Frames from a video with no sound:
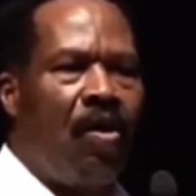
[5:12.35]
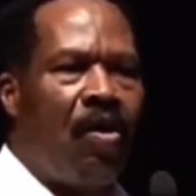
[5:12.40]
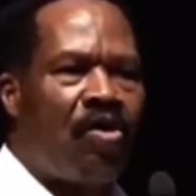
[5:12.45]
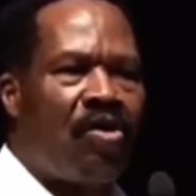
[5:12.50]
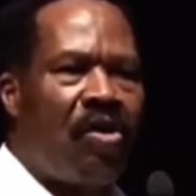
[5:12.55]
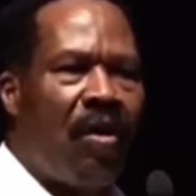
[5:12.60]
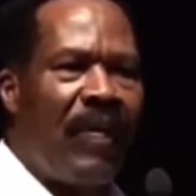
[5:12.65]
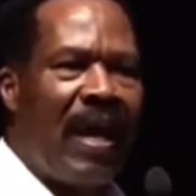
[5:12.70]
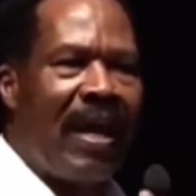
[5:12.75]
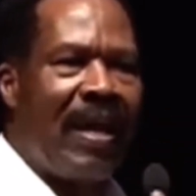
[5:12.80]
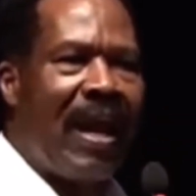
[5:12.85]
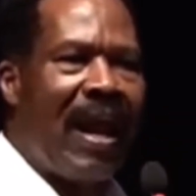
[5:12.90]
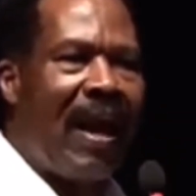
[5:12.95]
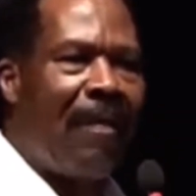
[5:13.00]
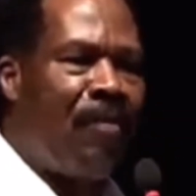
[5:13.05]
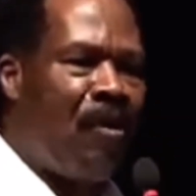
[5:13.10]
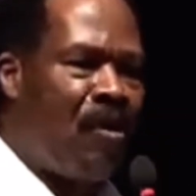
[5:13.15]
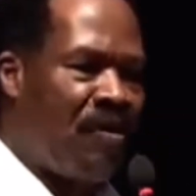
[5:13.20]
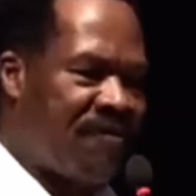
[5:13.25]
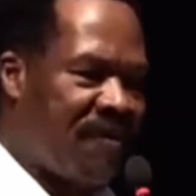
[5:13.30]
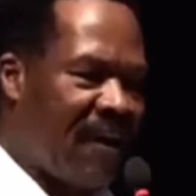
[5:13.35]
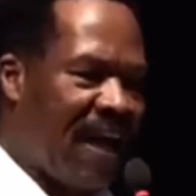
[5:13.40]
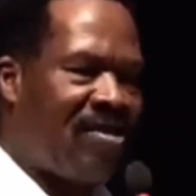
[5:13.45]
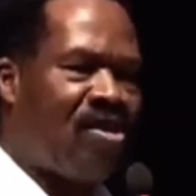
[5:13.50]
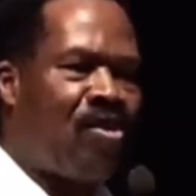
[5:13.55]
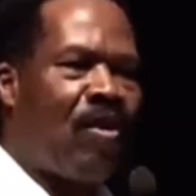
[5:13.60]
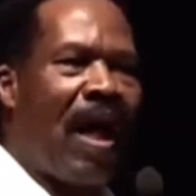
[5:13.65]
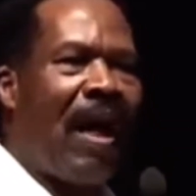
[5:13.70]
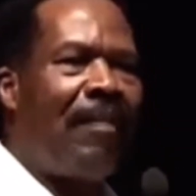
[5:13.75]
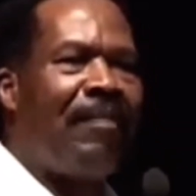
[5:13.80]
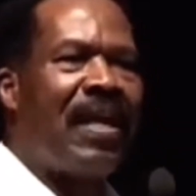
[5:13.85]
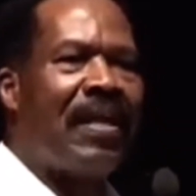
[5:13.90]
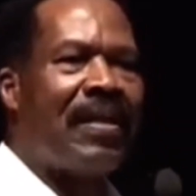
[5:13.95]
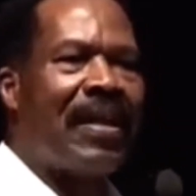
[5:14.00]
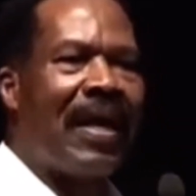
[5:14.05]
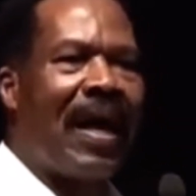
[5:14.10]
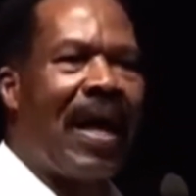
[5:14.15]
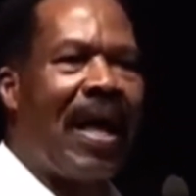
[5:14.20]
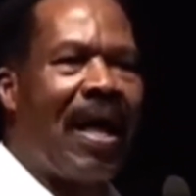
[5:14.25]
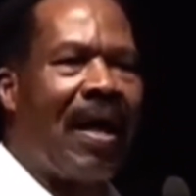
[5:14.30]
Au sommet de la Baule, François
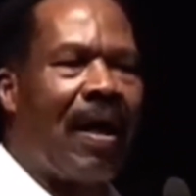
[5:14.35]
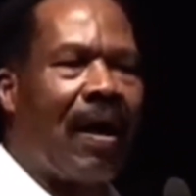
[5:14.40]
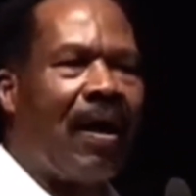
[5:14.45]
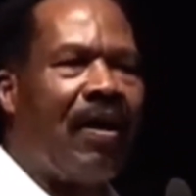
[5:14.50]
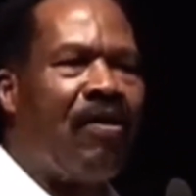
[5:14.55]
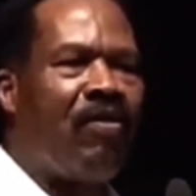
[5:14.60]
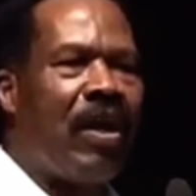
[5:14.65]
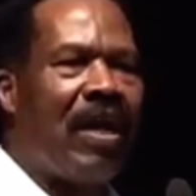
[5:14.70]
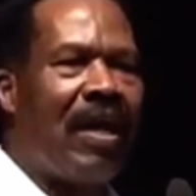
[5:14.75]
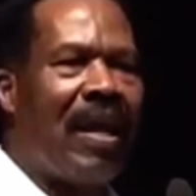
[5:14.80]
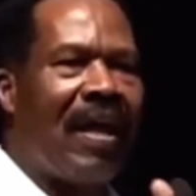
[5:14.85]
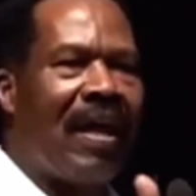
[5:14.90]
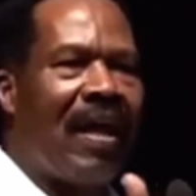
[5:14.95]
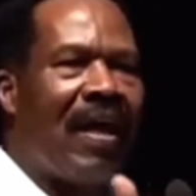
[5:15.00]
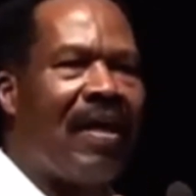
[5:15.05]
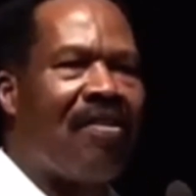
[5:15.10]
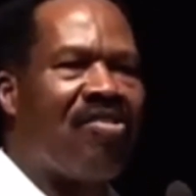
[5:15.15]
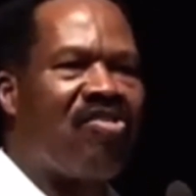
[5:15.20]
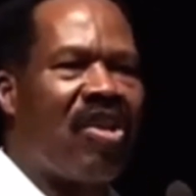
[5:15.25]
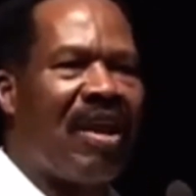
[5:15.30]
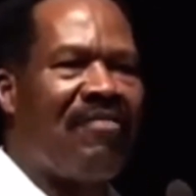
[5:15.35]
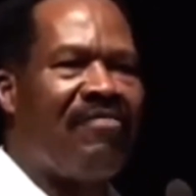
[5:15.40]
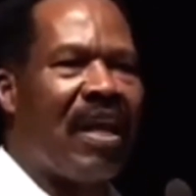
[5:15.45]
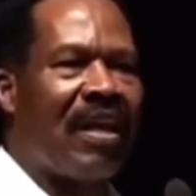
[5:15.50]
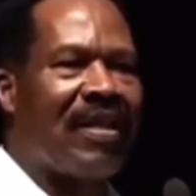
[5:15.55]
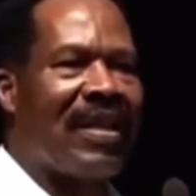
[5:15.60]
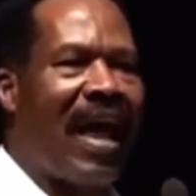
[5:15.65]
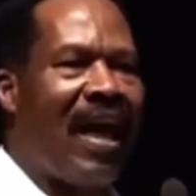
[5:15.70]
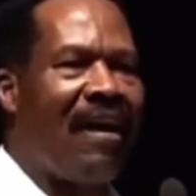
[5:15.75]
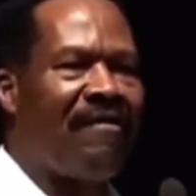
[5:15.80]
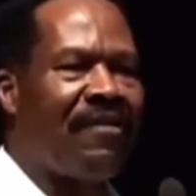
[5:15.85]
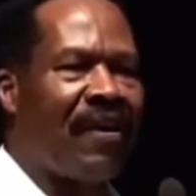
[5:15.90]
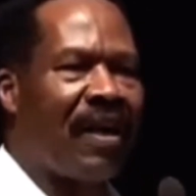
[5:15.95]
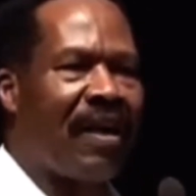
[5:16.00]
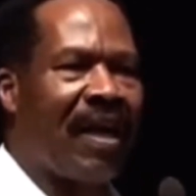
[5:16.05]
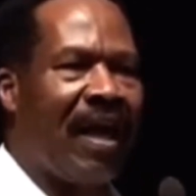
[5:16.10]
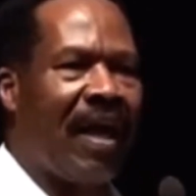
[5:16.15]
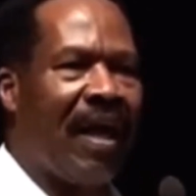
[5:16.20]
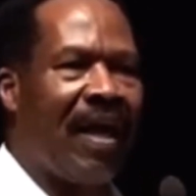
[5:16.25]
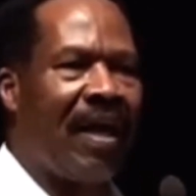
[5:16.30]
Mitterrand réunit les chefs d'État
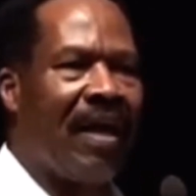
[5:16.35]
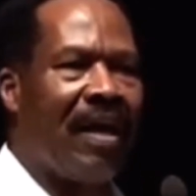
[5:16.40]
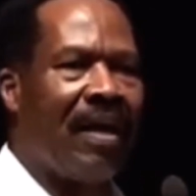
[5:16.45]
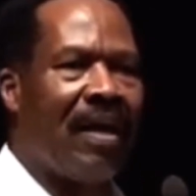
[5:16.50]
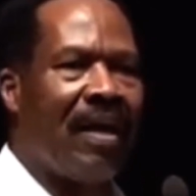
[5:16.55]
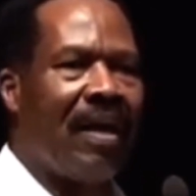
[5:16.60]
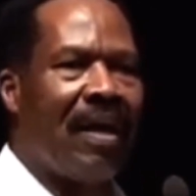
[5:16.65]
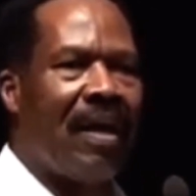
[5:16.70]
africains